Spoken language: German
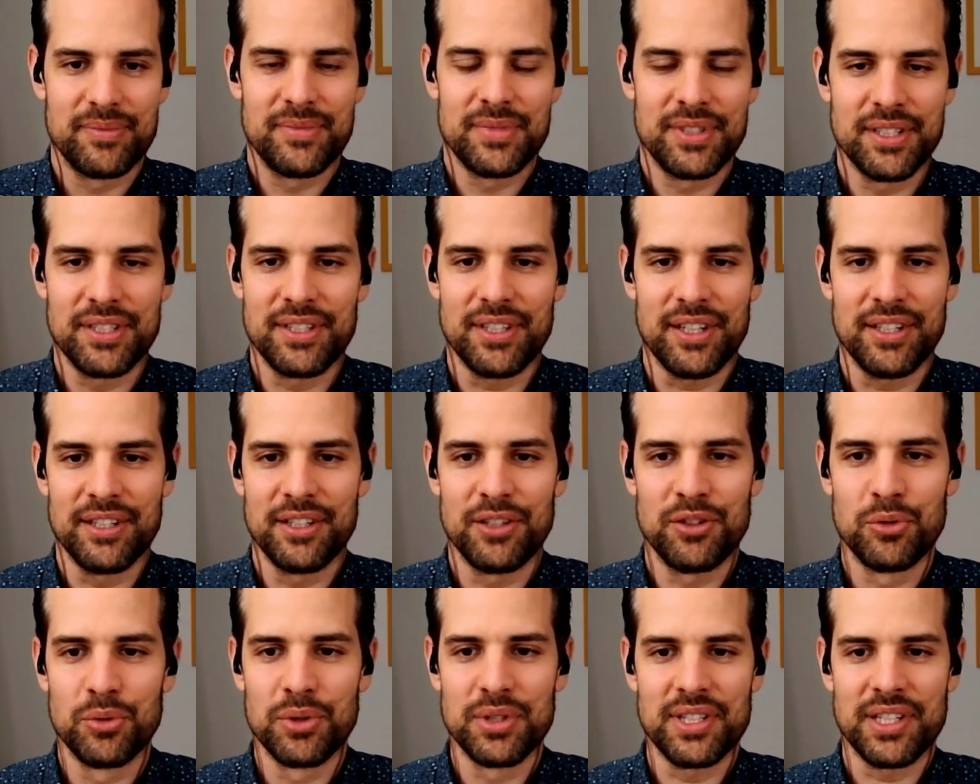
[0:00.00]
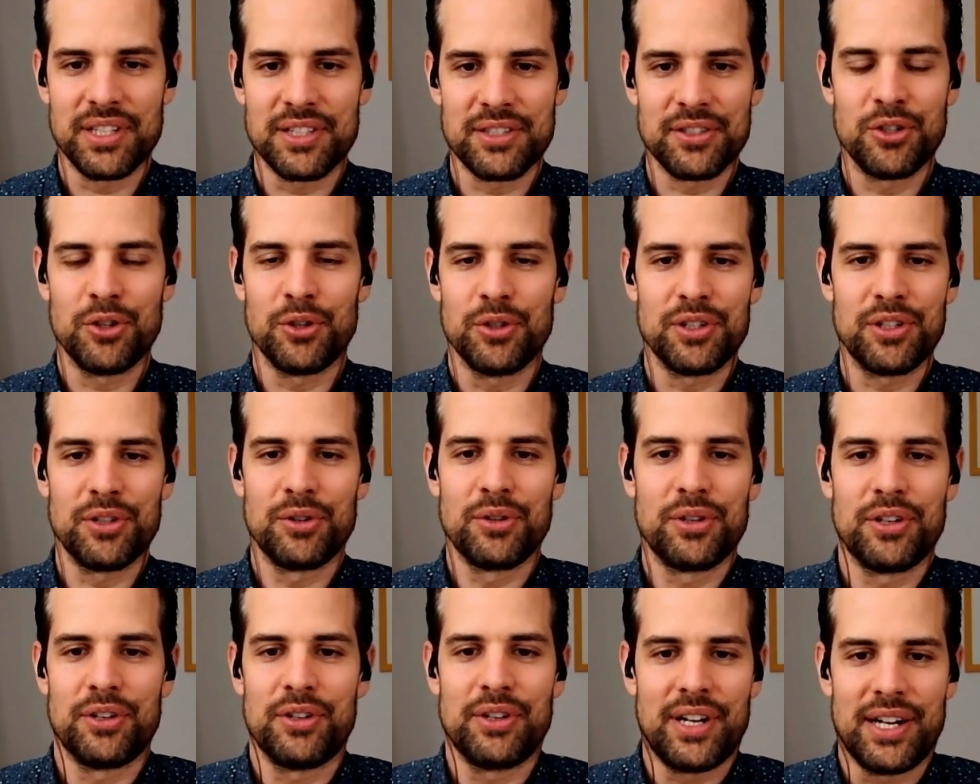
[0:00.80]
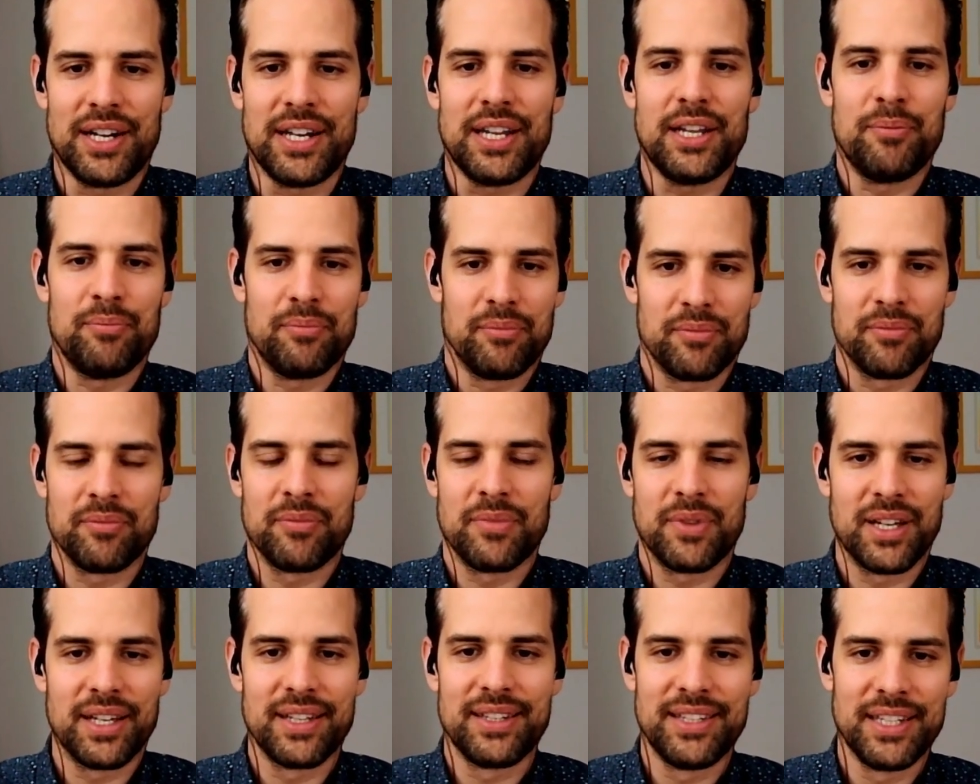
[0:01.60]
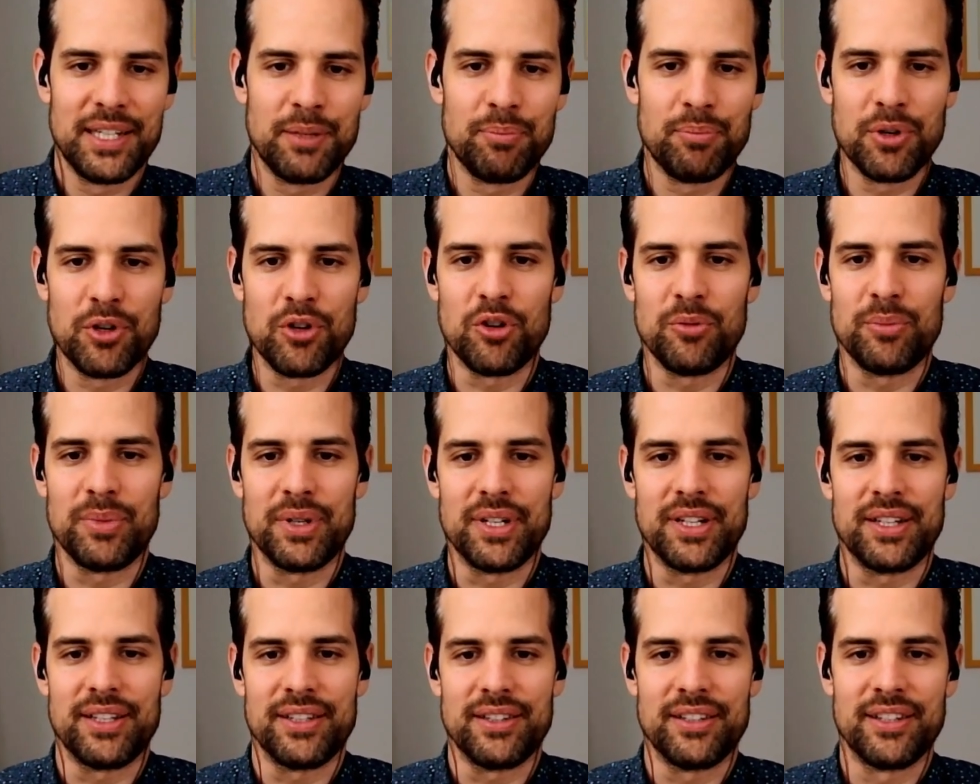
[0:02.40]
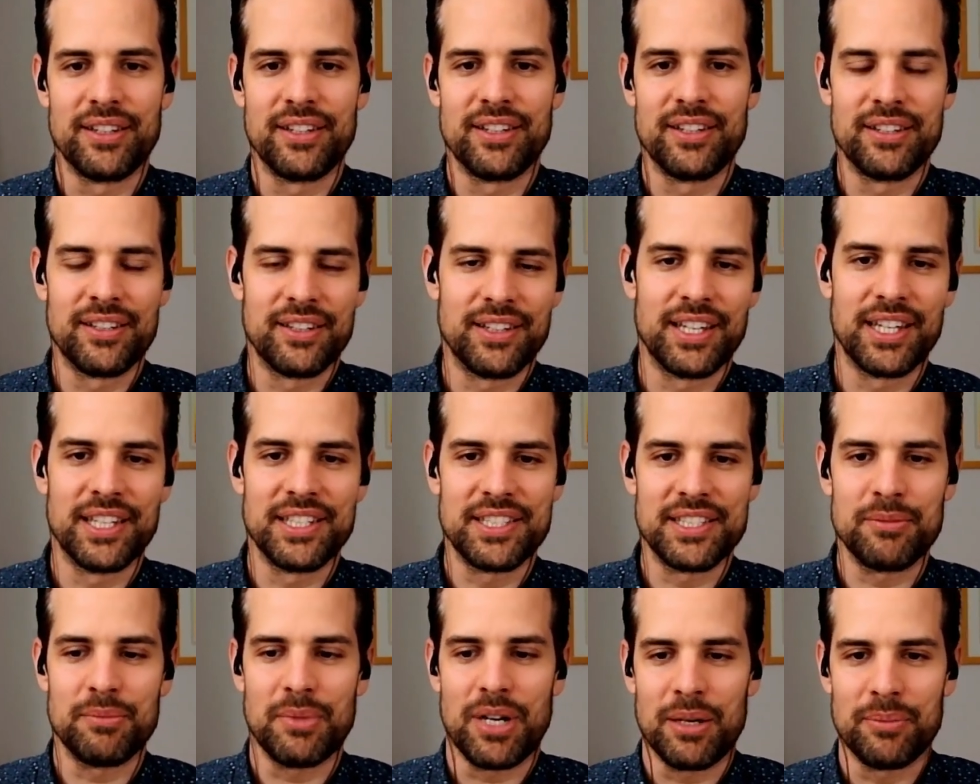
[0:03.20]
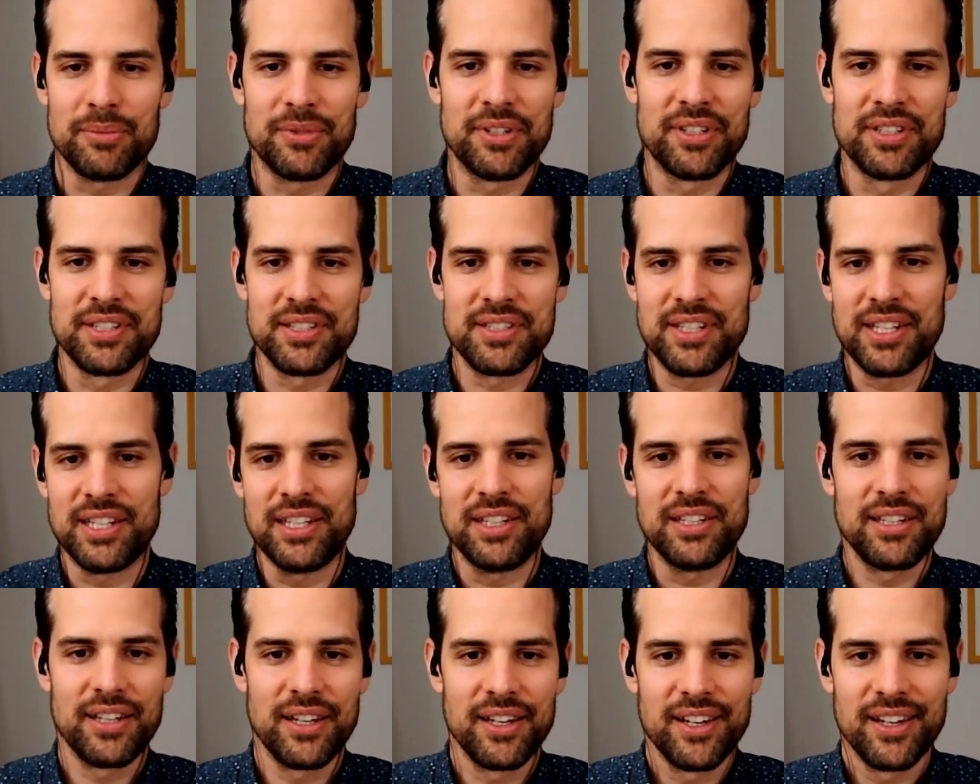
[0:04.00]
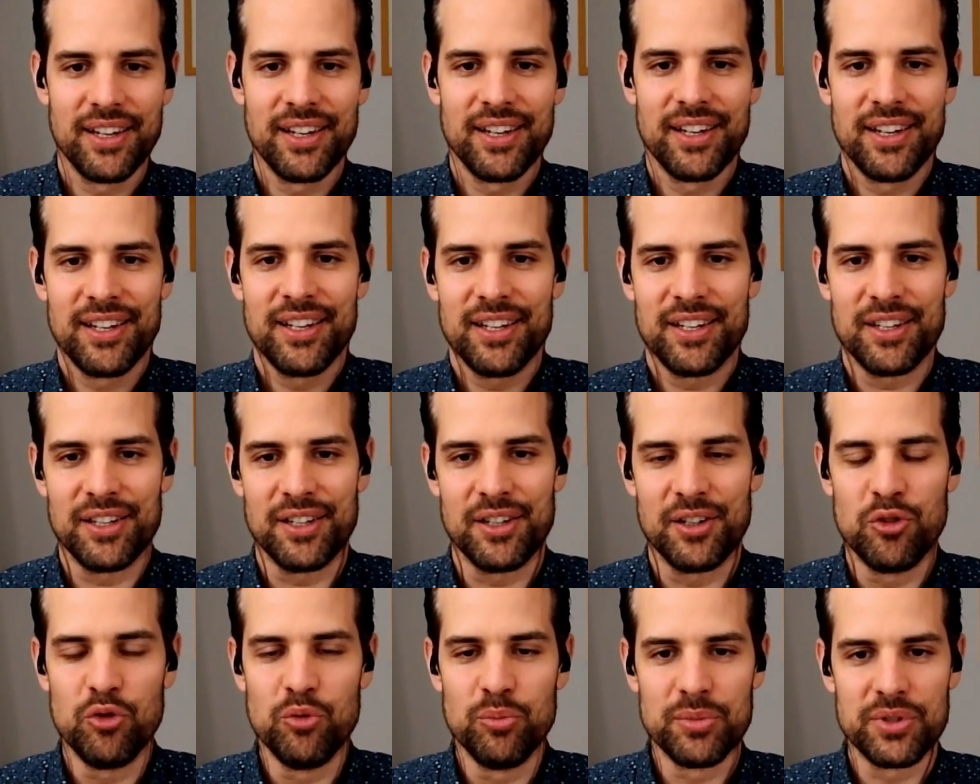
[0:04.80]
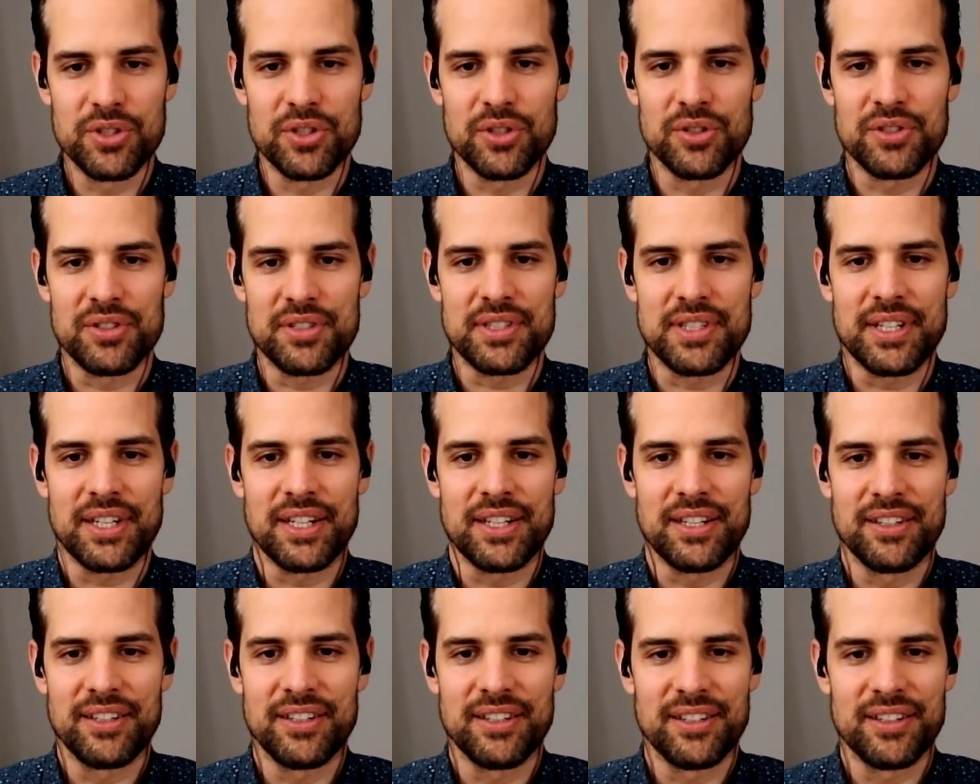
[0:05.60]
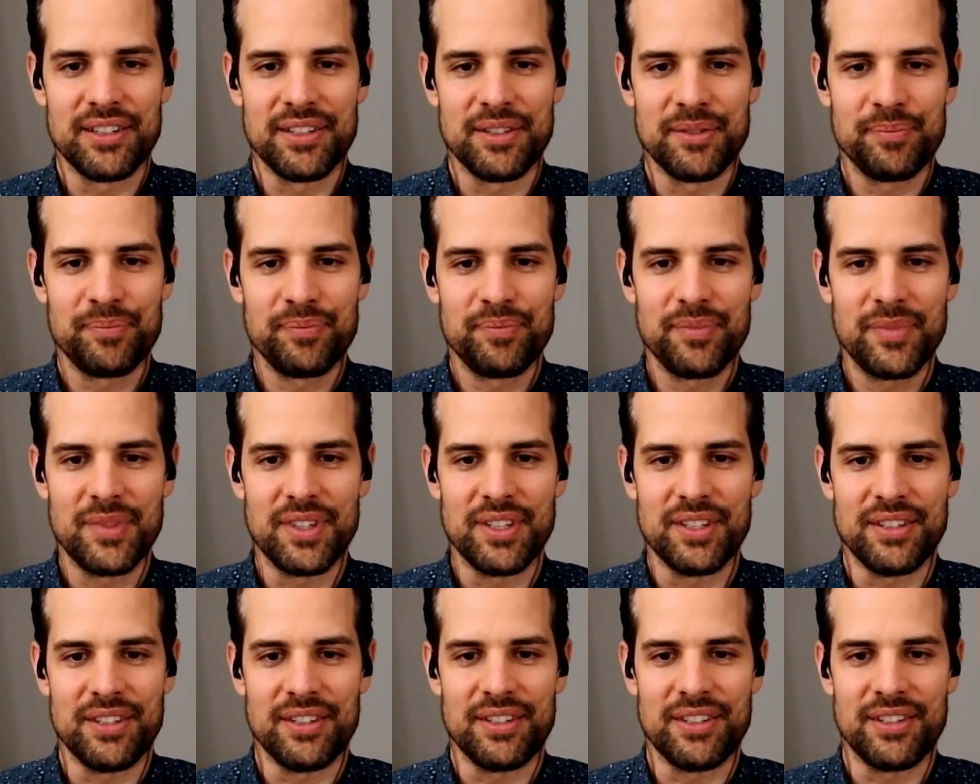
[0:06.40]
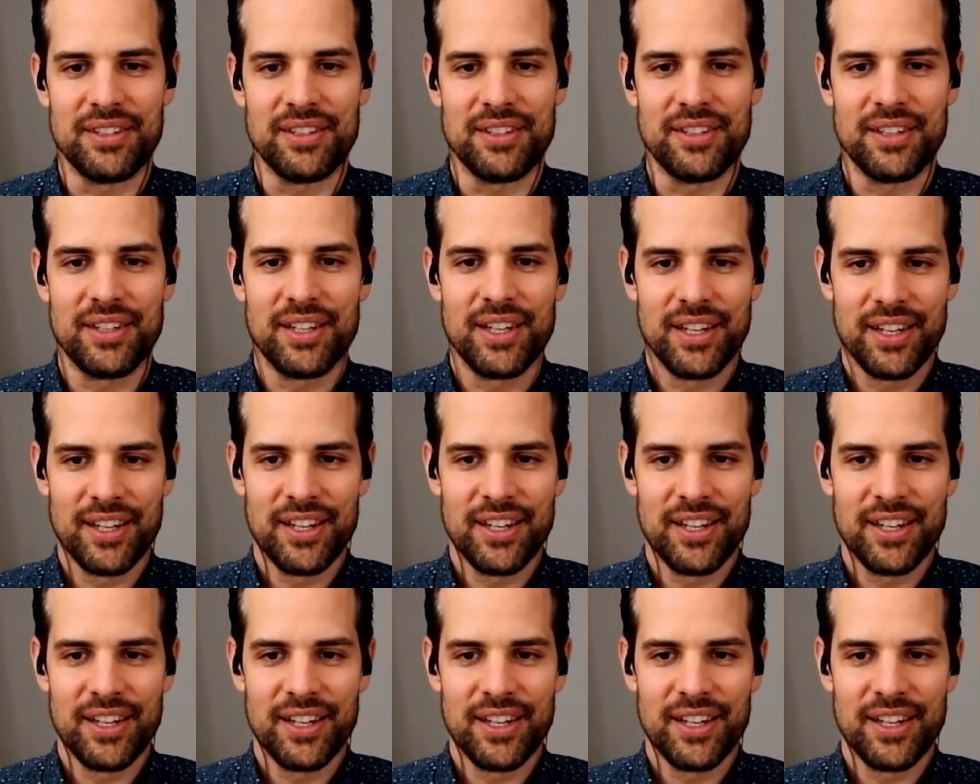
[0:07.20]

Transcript: sich nicht durchsetzen konnte oder, oder halt eben Kritik bekommen ja. hat. Ne? Dann, dann kriegt es am Abend dann das Kind äh, um sozusagen die, die, die,